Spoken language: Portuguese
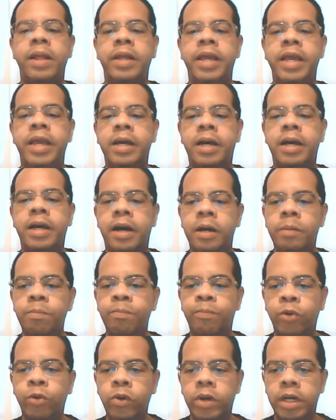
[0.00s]
em
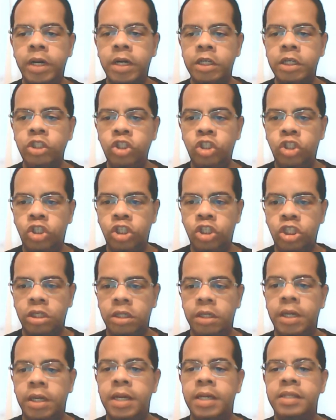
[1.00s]
Campo
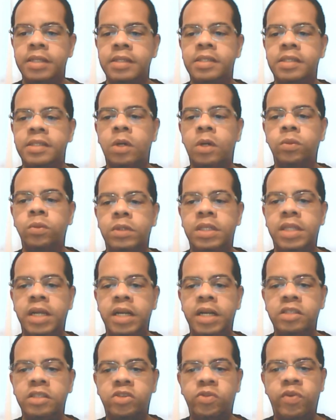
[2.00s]
Grande são
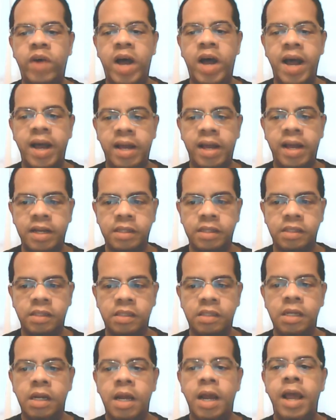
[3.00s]
três
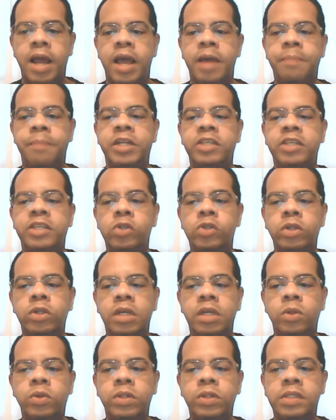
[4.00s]
vagas. É preciso
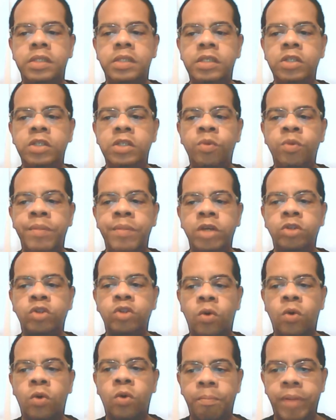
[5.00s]
ter o ensino
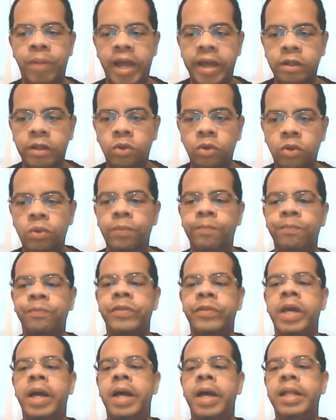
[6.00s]
médio completo,
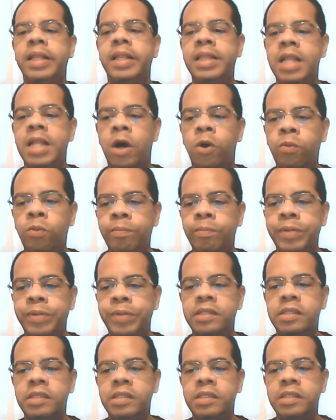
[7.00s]
não
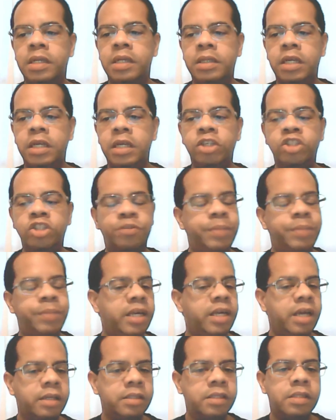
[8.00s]
precisa ter
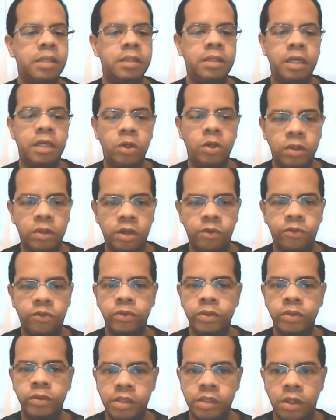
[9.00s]
experiência anterior na
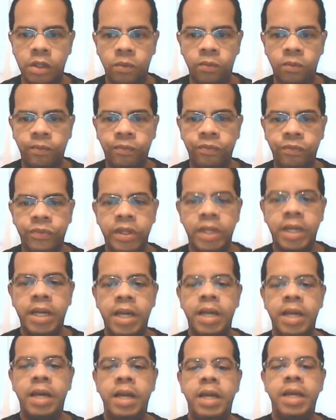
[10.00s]
função.
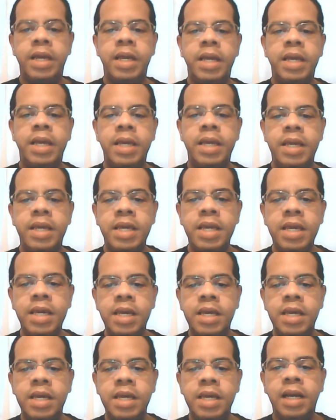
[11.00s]

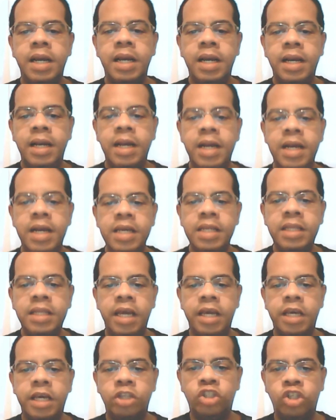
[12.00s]
E
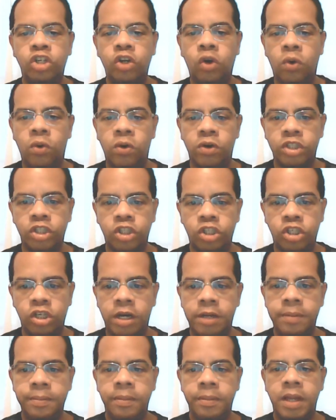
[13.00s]
líder de
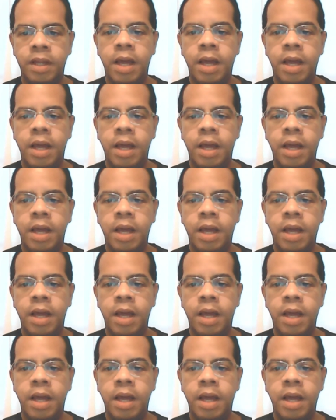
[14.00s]
loja